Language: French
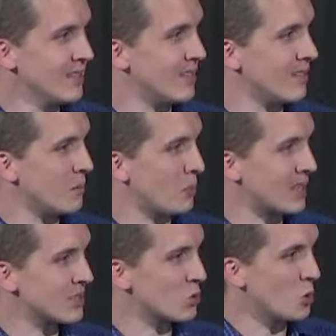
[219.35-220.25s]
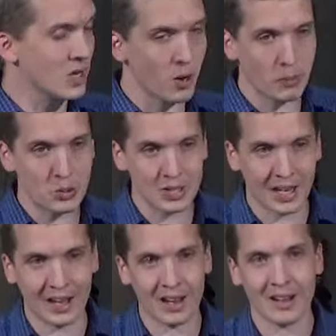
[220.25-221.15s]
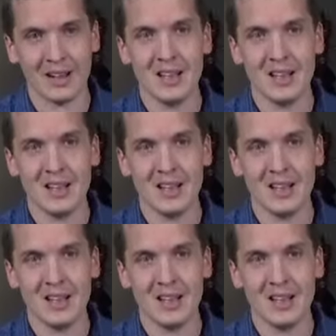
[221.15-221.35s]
euh, presque 2000 ans plus tard.